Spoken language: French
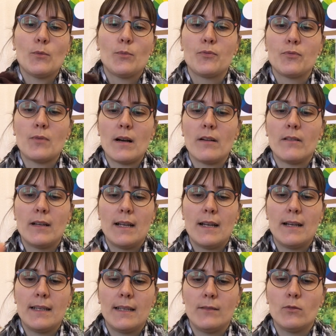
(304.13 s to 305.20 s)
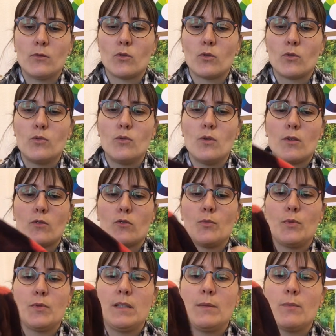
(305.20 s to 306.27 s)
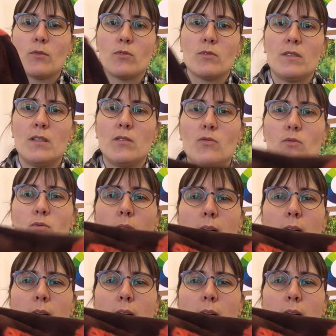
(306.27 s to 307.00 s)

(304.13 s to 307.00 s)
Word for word: de pouvoir, voilà, là il y a d'autres couleurs, ce petit morceau de tissu